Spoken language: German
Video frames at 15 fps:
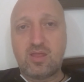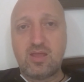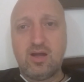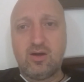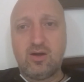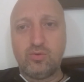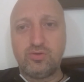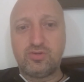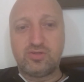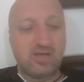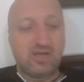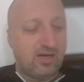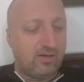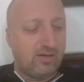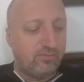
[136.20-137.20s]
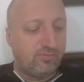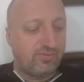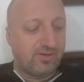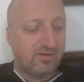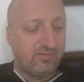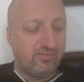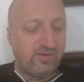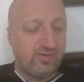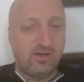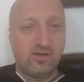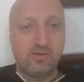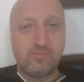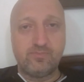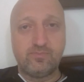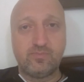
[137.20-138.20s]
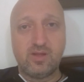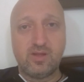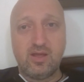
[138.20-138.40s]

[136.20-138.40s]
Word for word: Ja, und da fangen wir